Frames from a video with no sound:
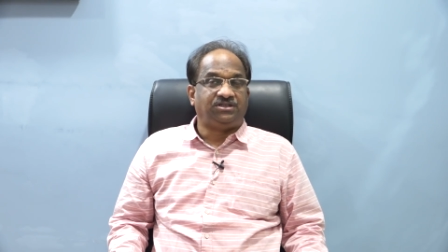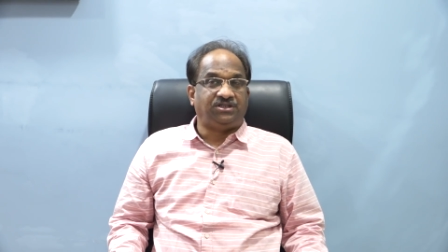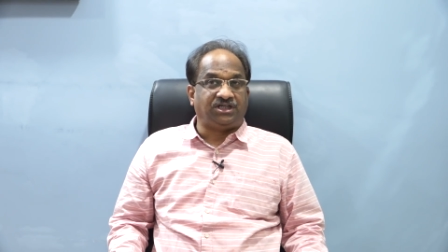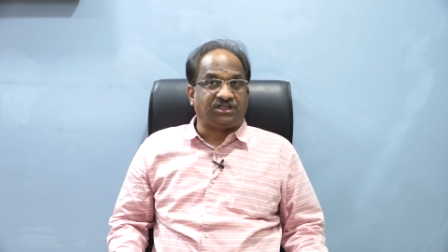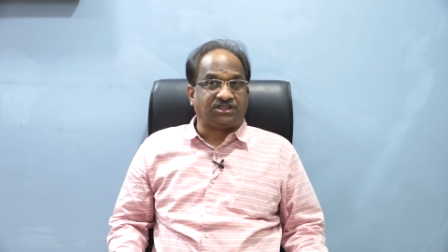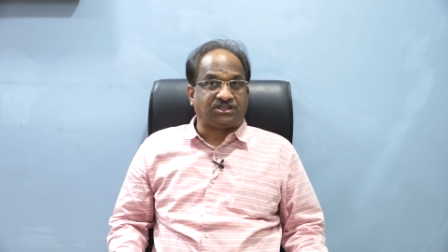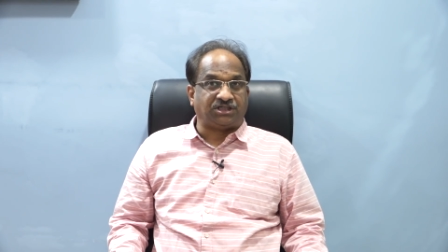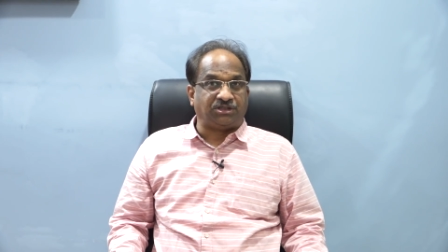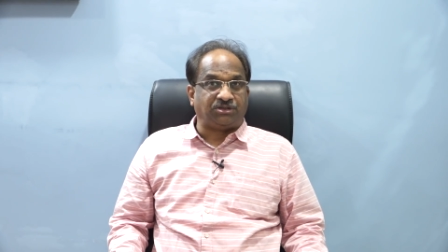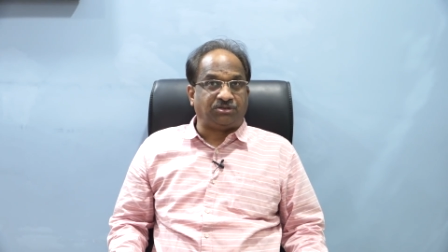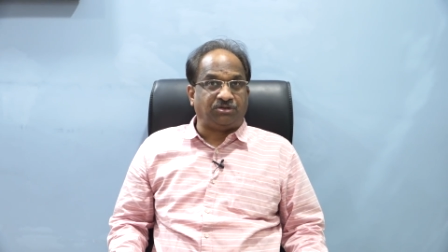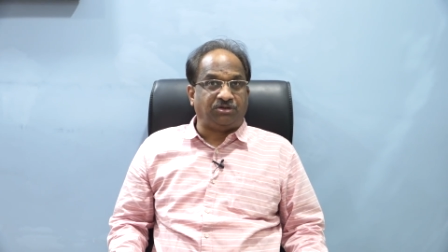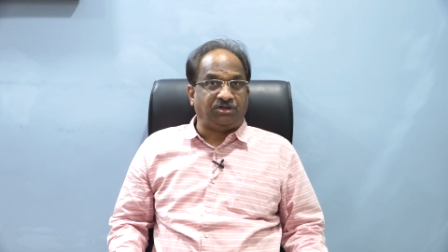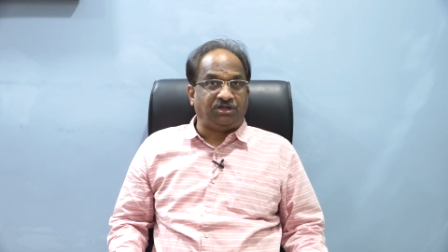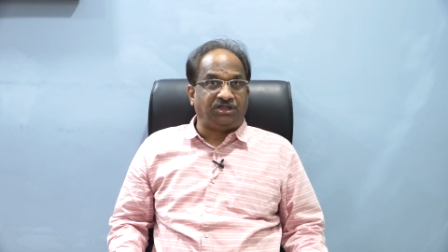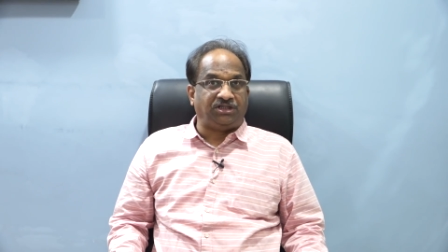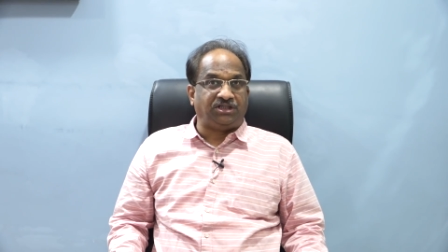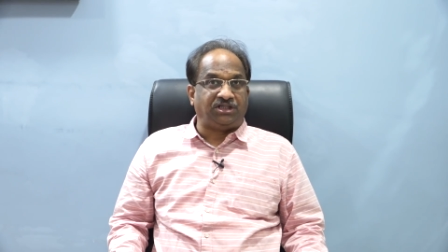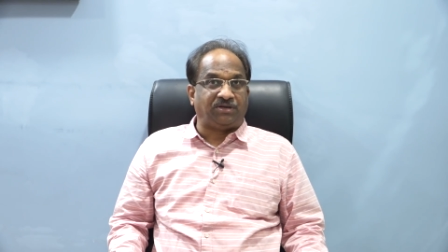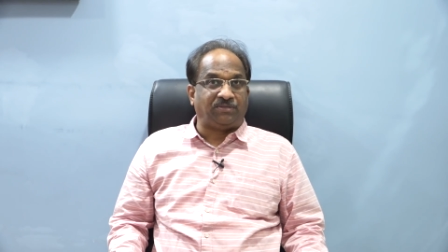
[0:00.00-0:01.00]

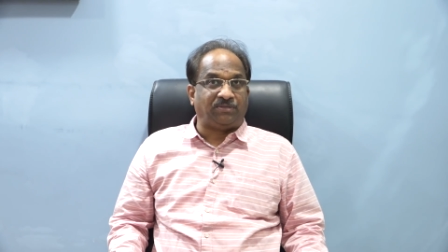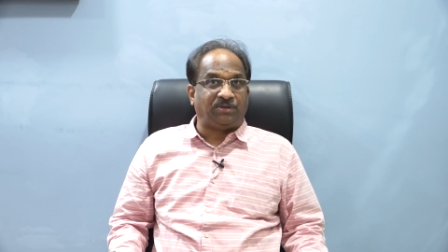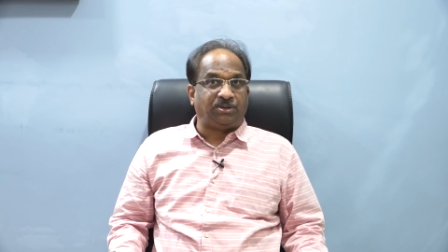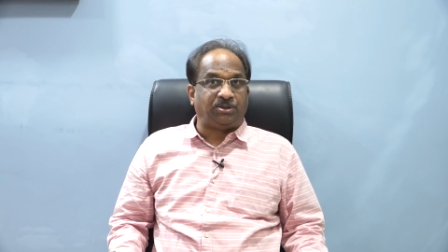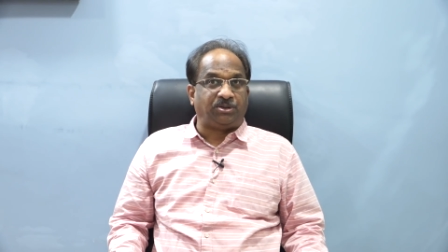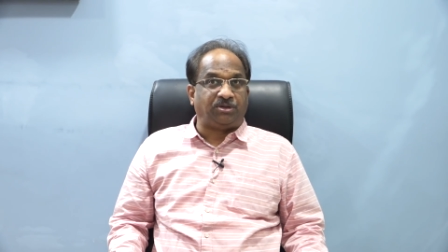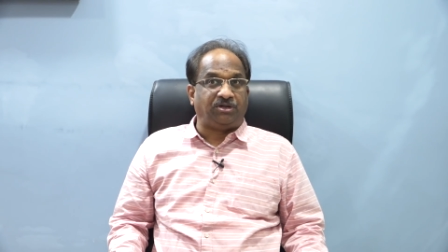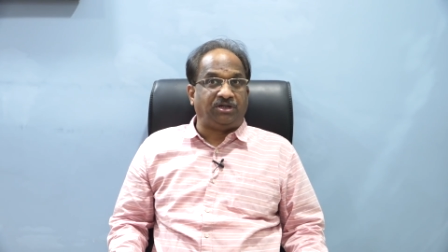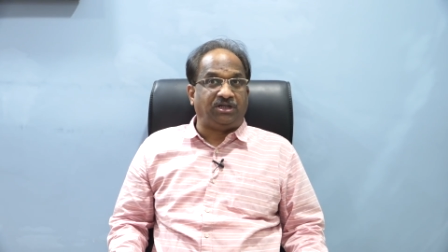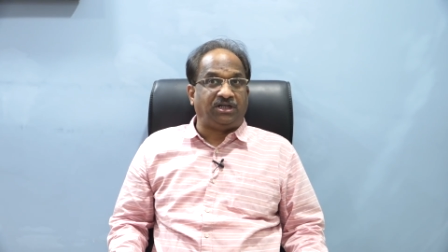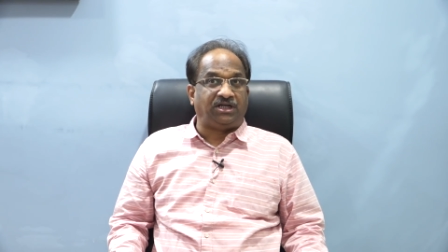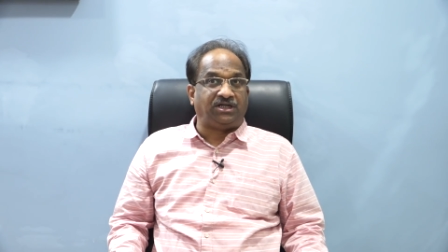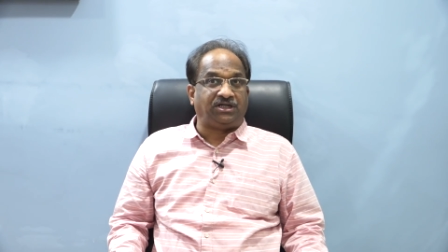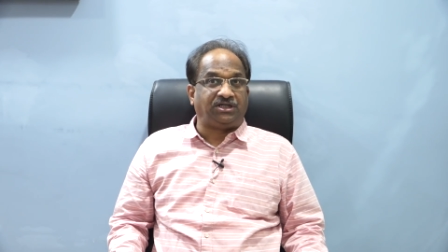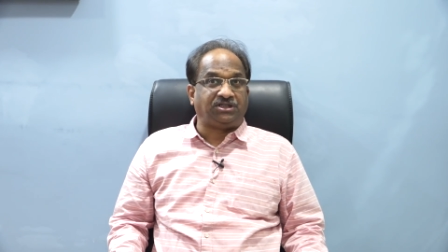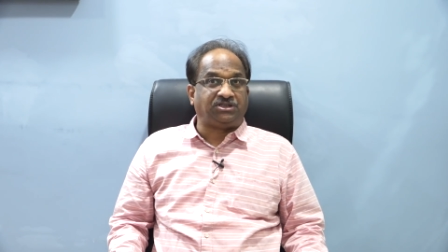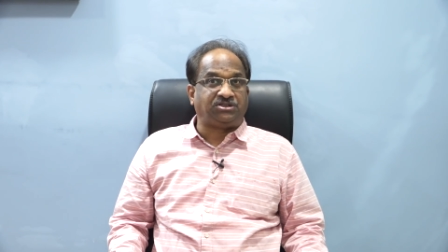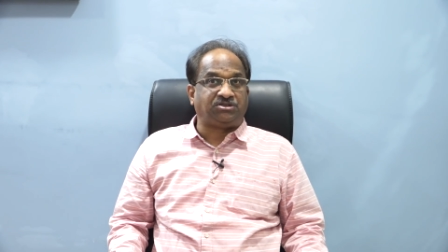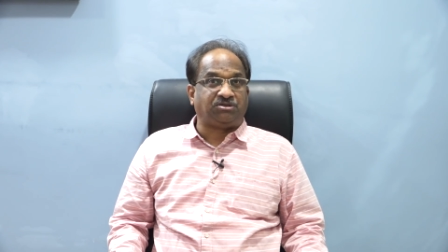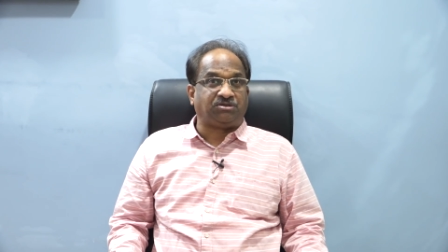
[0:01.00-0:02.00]
దేశద్రోహి ధర్మద్రోహి
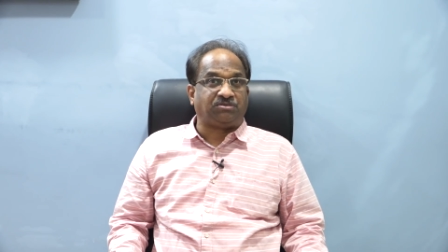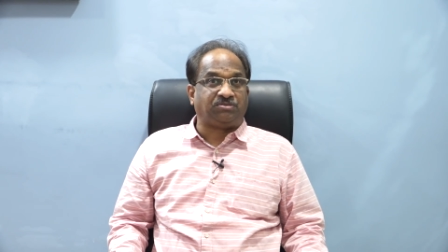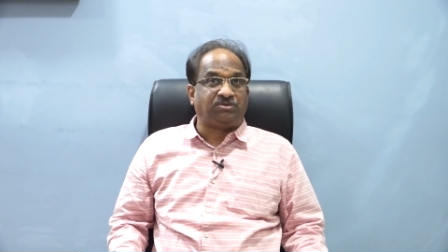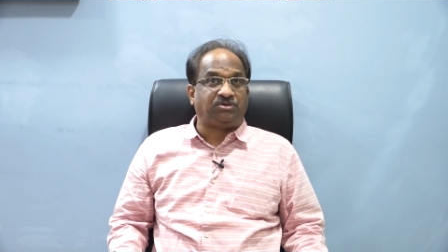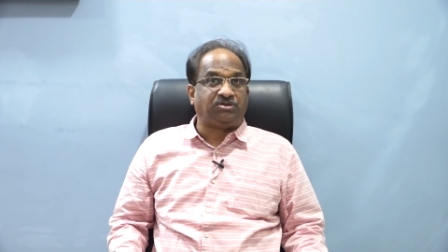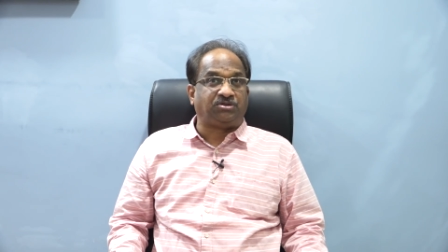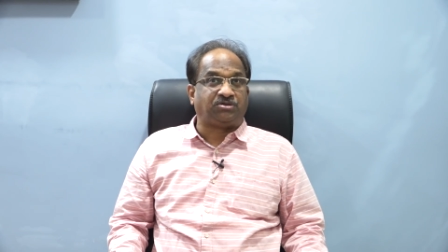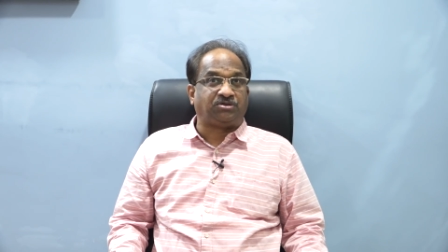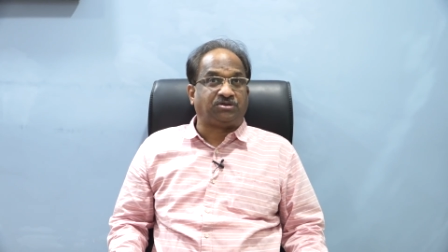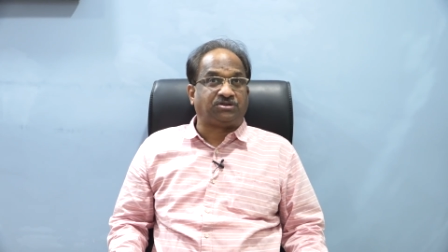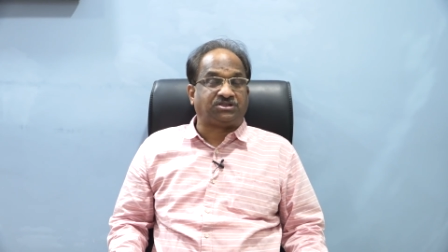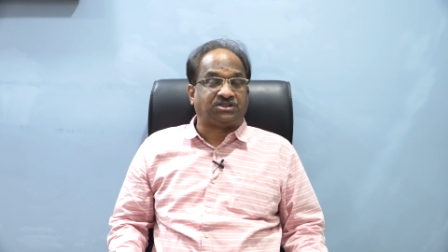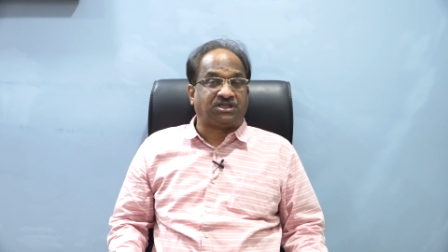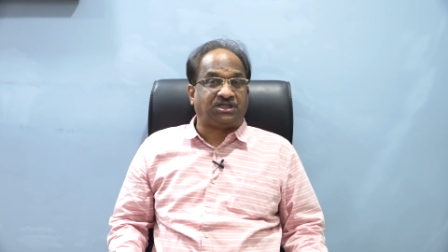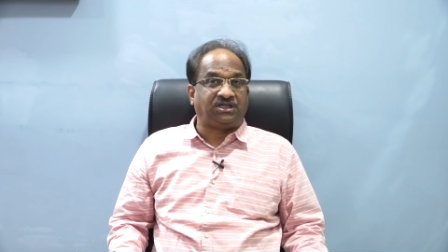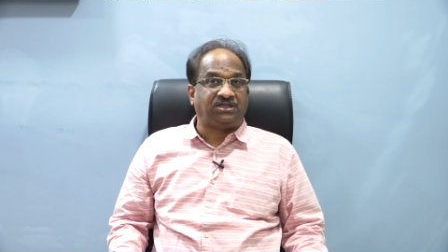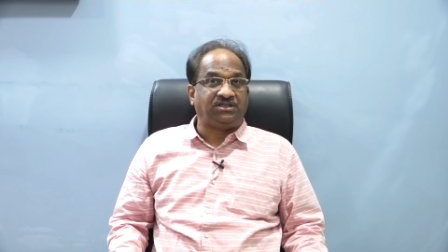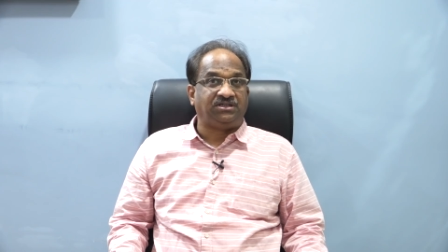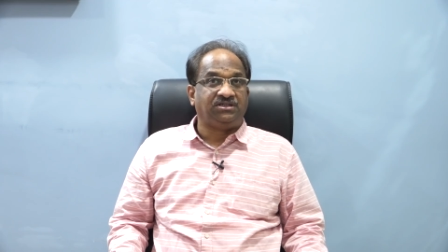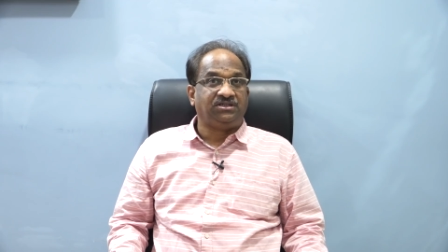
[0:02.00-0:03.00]
లాంటి ఇష్యూస్
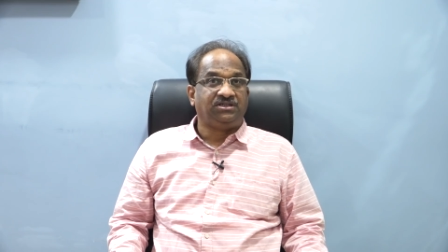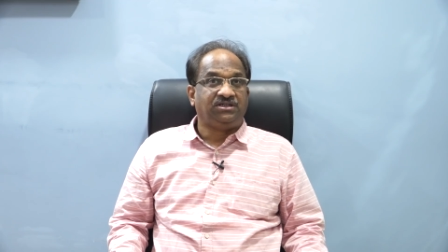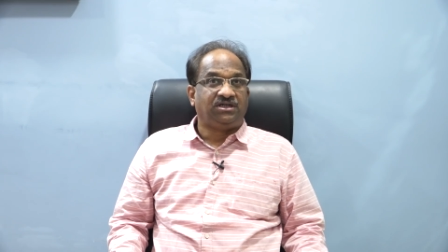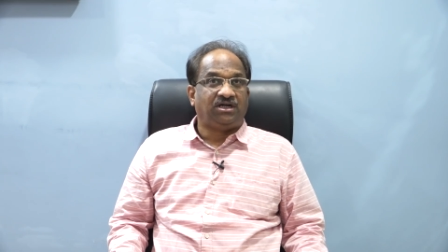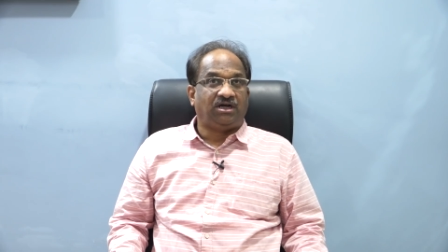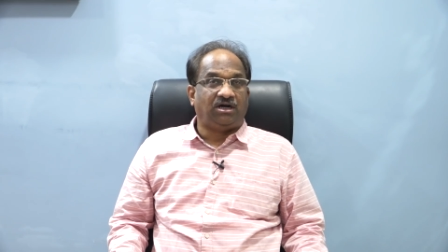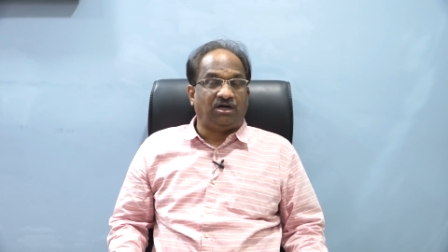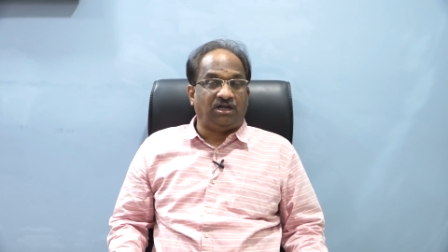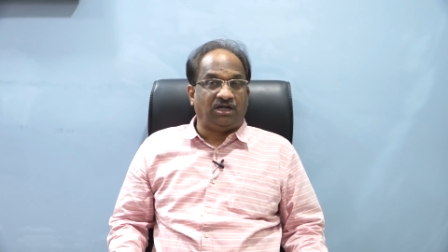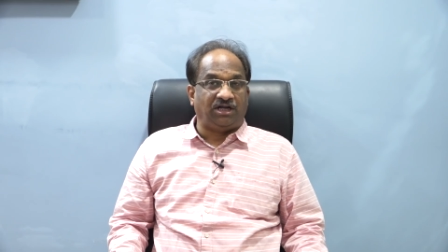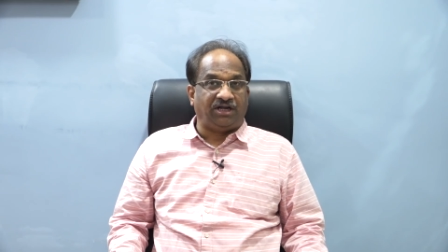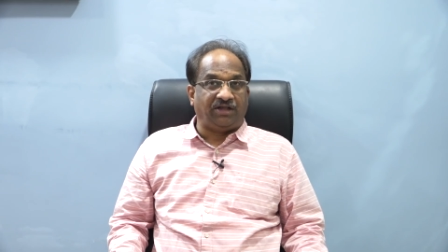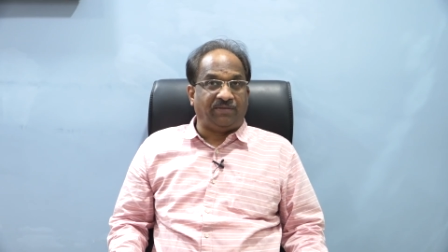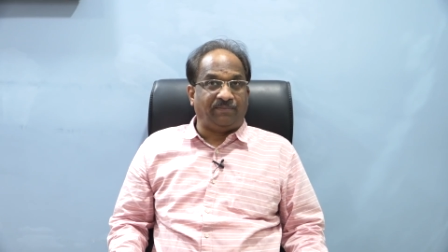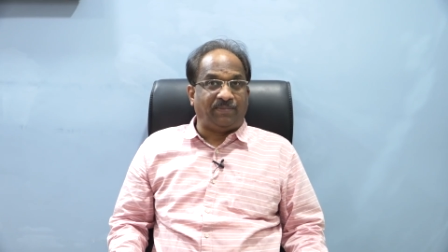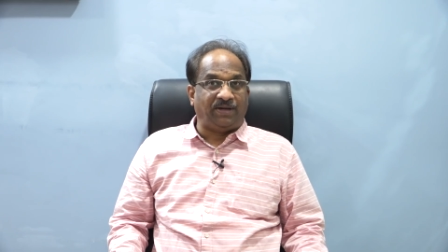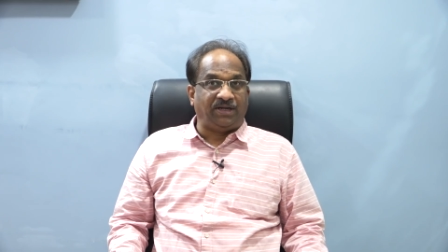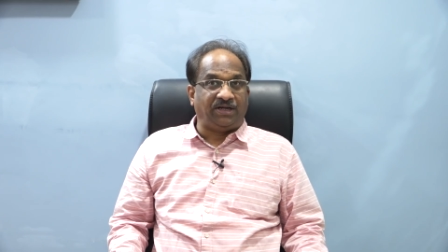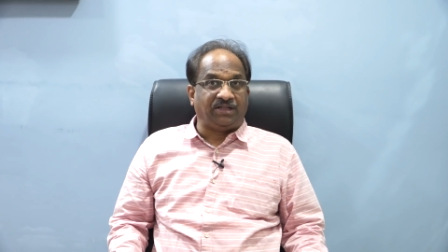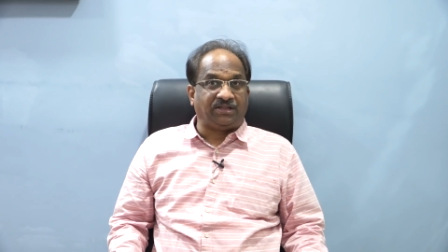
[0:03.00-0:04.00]
ముందుకొచ్చాయి ఆల్రెడీ
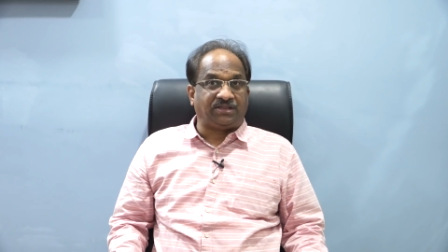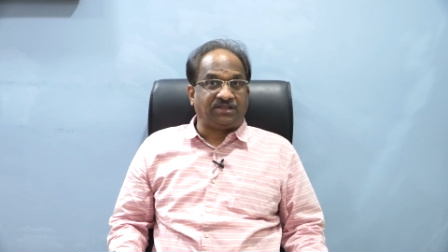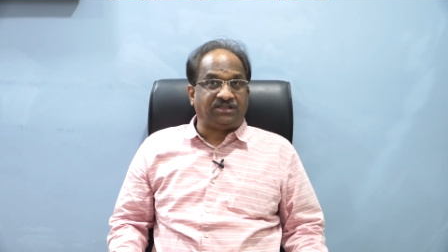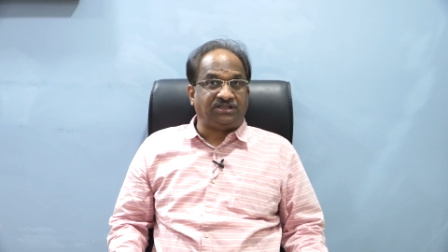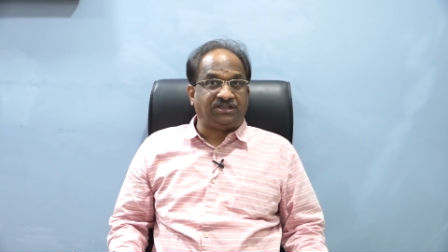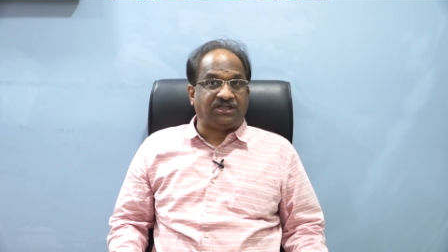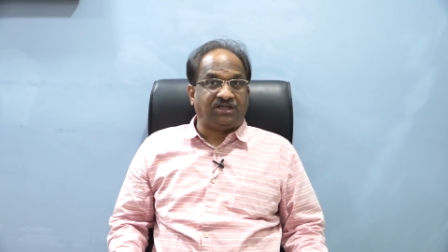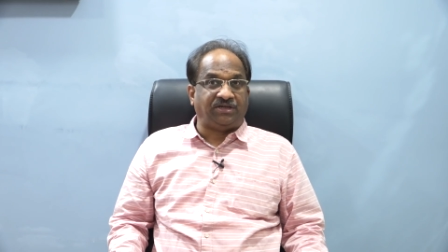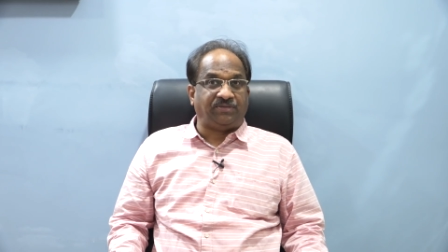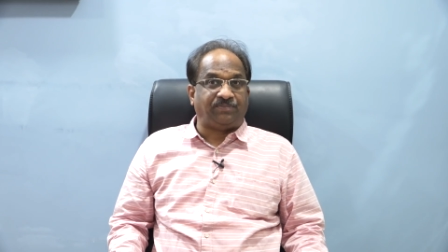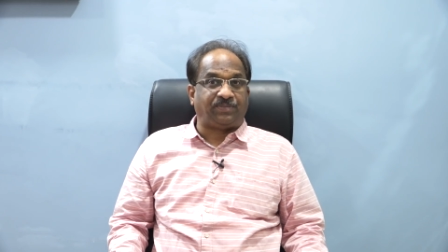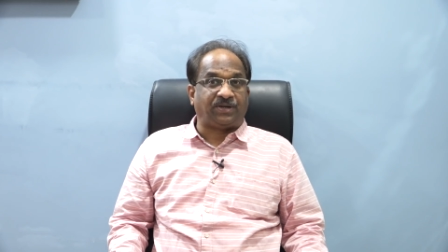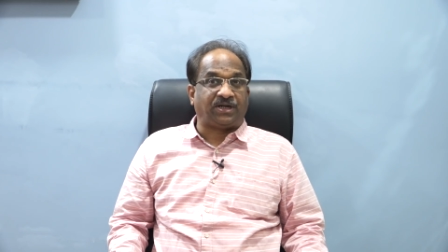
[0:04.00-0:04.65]
బండి సంజయ్